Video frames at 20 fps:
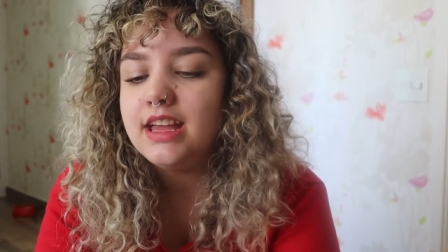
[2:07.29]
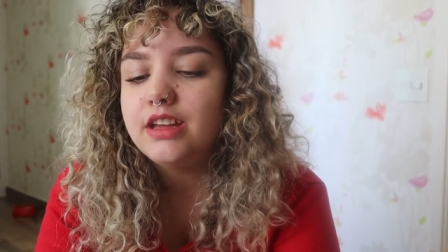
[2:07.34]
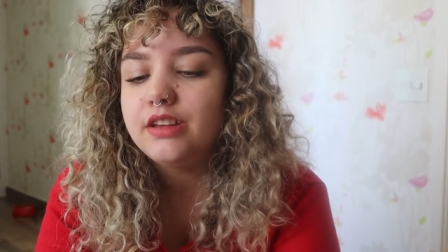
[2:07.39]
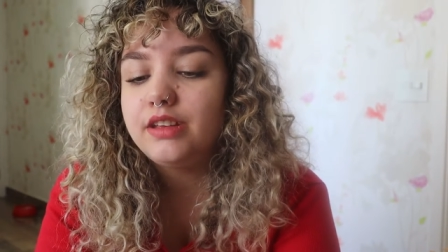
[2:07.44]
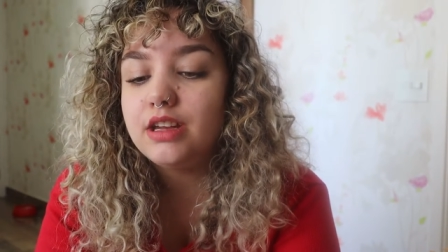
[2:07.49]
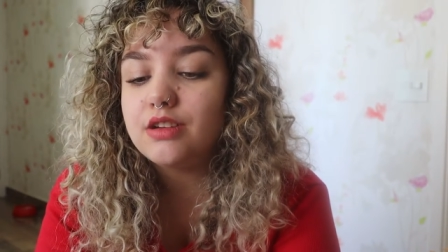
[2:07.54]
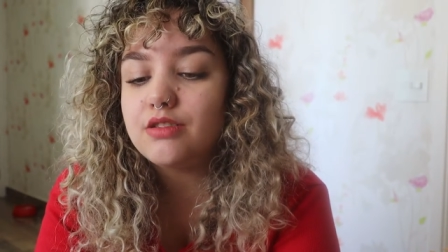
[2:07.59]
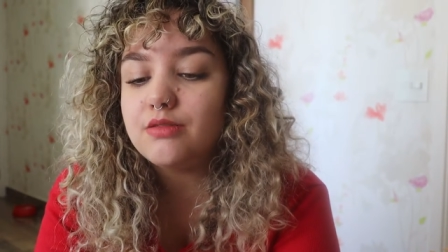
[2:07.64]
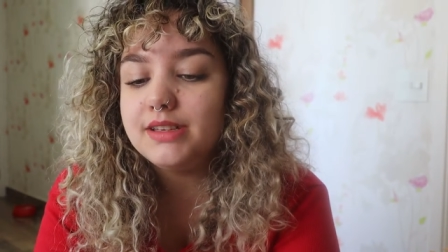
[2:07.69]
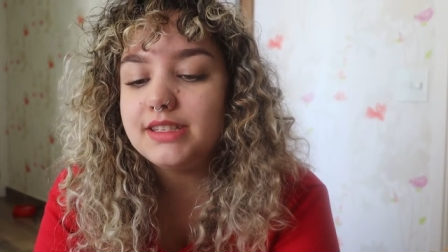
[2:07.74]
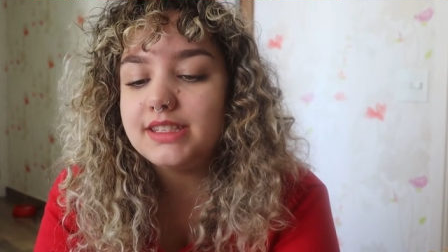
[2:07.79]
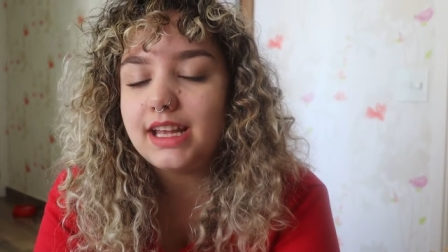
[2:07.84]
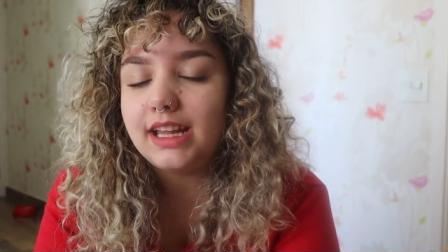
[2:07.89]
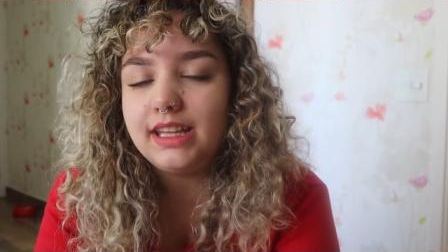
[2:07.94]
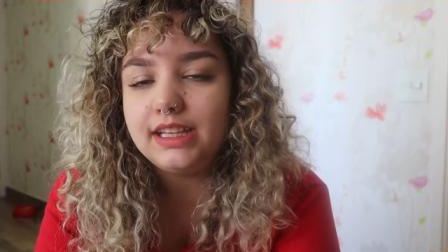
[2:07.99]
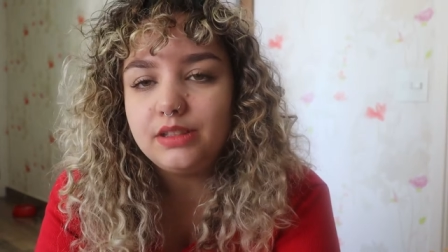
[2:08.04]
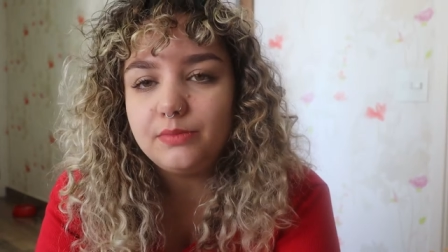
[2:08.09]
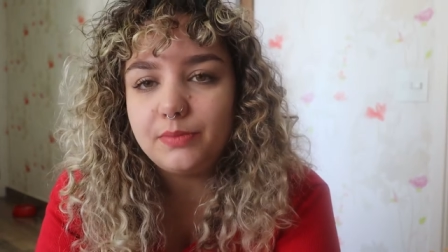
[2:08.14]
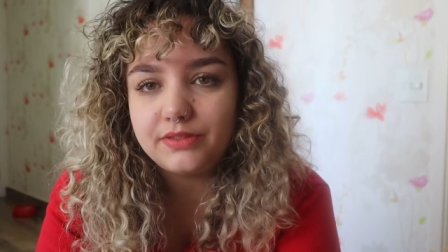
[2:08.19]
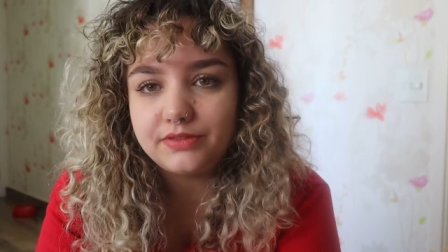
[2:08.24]
Queria começar
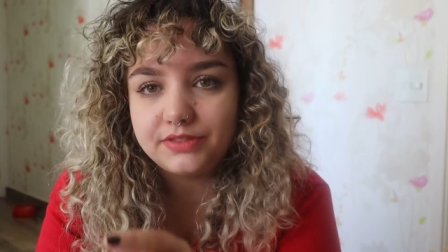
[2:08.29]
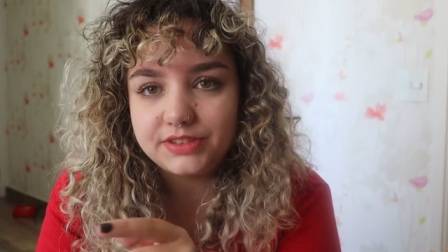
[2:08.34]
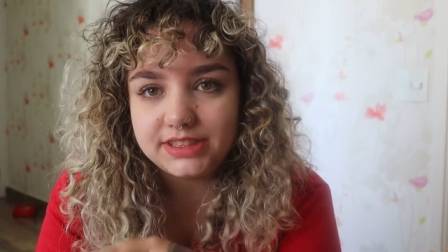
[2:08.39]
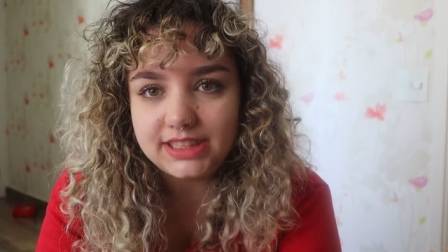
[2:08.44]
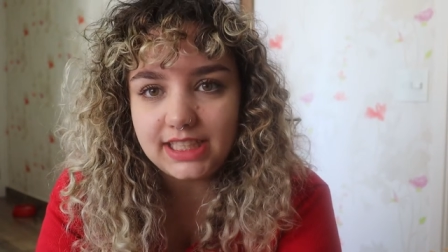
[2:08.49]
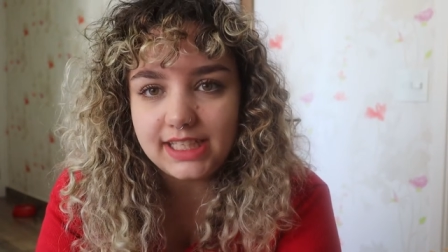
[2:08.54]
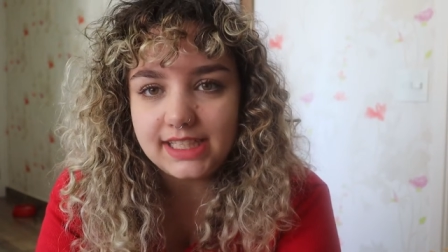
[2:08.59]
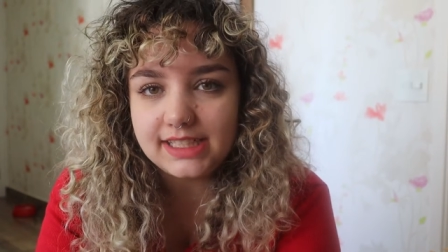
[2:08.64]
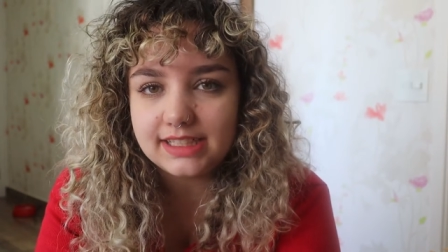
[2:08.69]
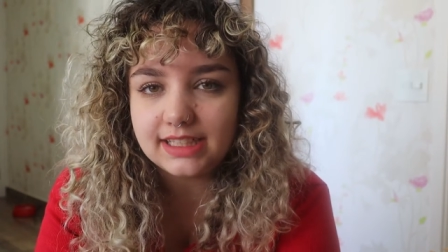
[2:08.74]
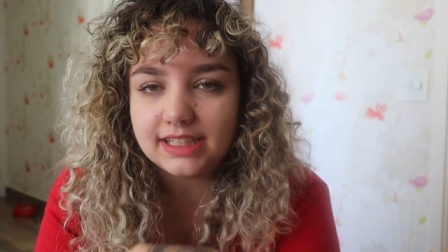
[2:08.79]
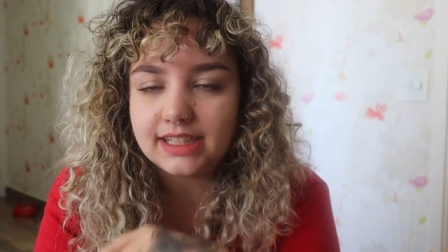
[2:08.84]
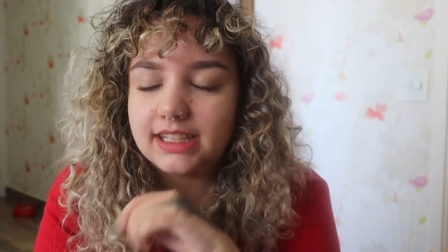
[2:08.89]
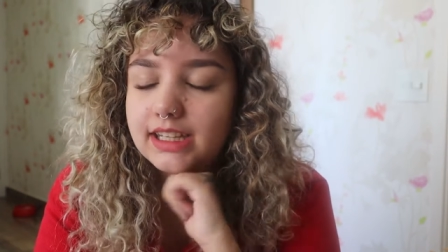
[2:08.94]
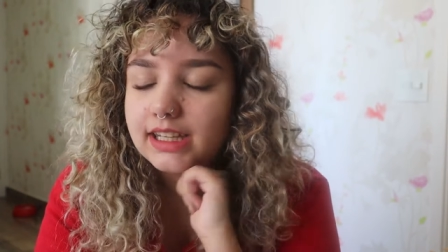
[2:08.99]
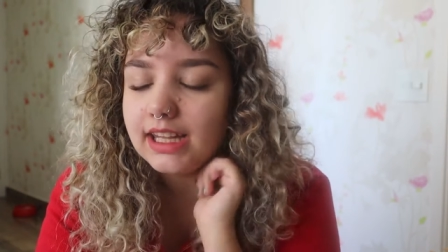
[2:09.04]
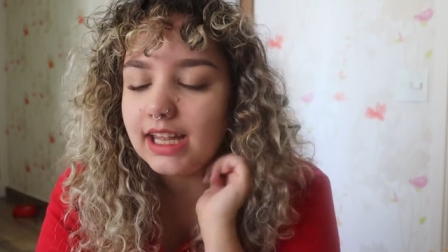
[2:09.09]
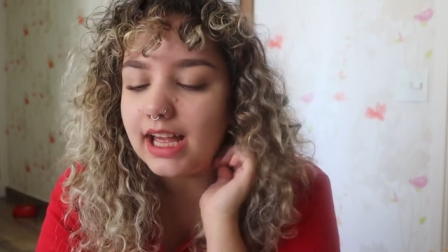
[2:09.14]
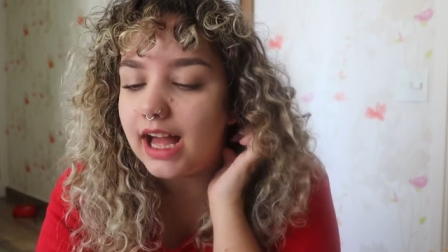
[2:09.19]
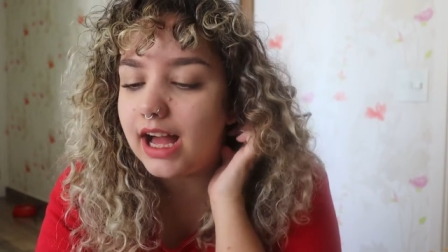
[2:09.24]
lendo para vocês
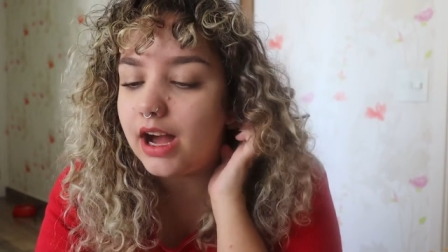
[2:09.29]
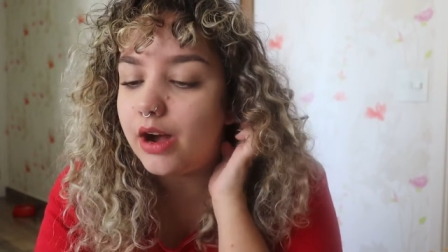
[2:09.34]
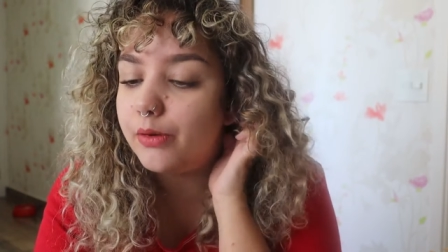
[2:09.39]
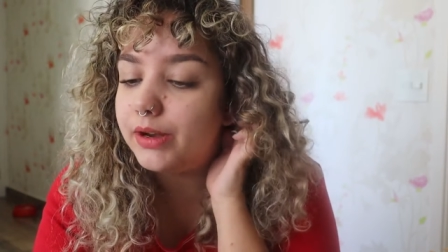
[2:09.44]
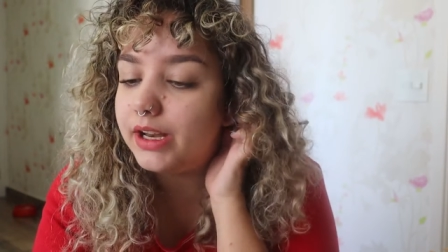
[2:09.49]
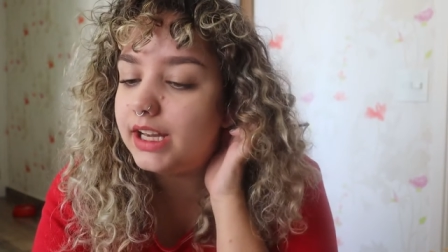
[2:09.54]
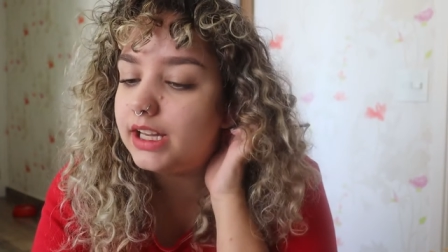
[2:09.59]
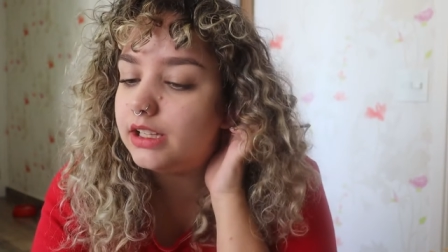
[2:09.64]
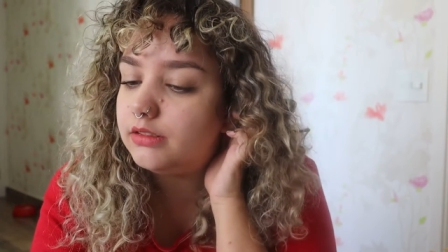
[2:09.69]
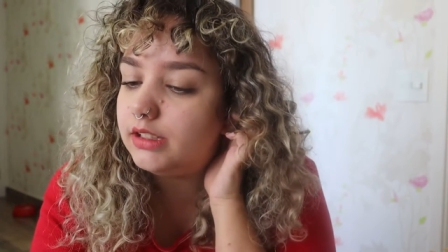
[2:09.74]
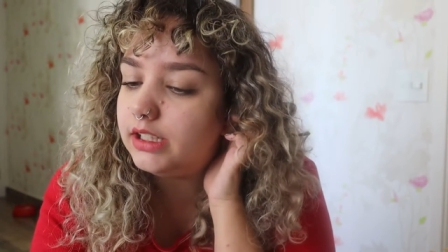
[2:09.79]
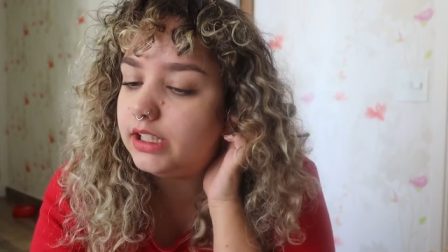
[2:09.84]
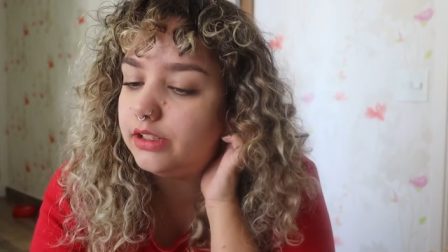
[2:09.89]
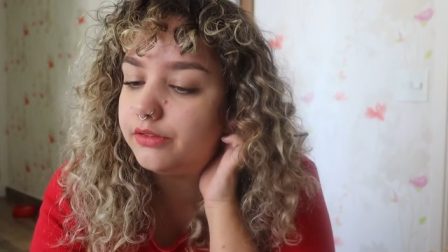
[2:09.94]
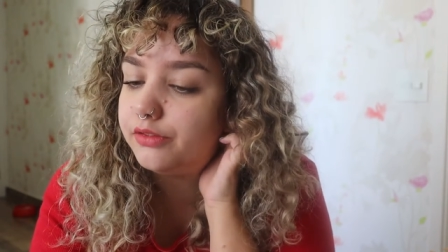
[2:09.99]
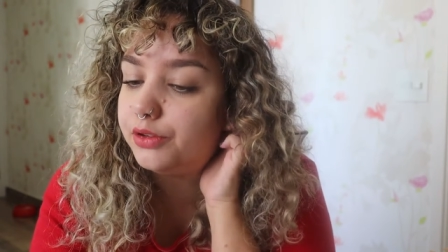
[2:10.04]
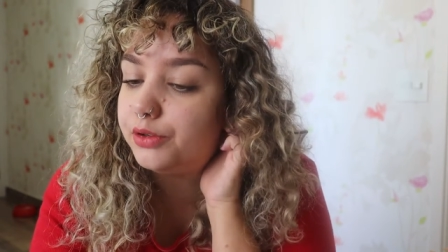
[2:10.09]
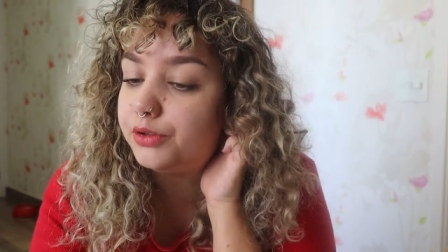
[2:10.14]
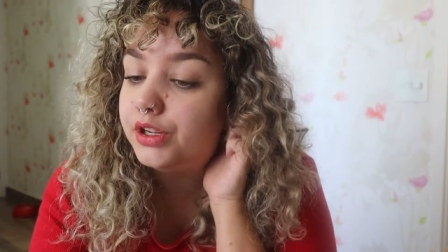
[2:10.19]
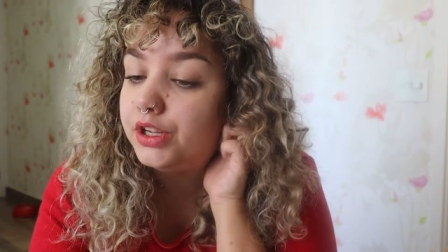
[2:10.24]
aqui a orelha do
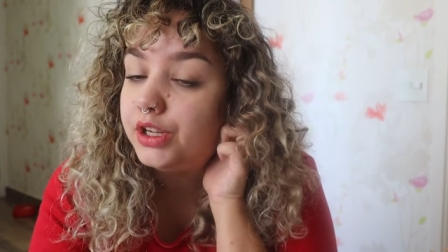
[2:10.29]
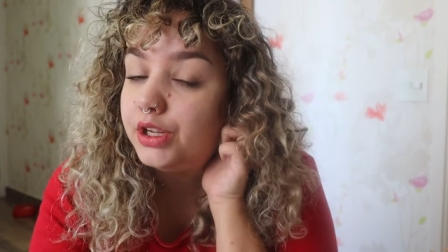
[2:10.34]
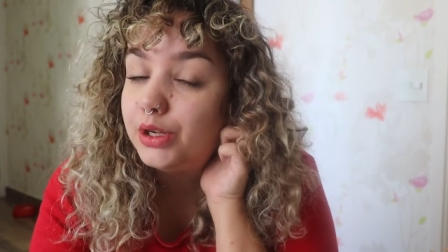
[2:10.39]
livro,